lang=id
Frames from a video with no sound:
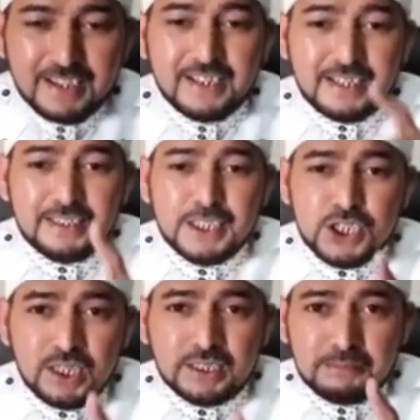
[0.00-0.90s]
Nah nanti
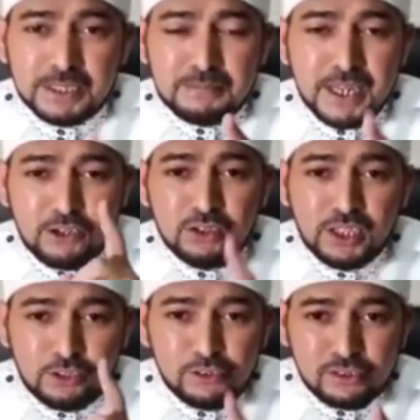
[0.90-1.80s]
insya Allah teman-teman ikuti
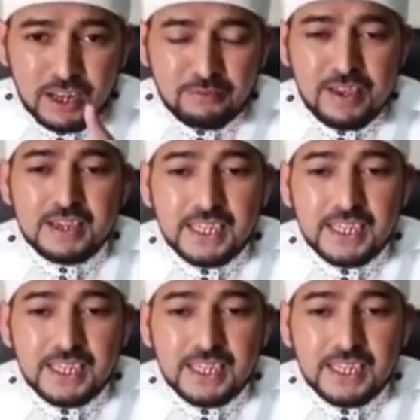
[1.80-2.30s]
terus live-nya,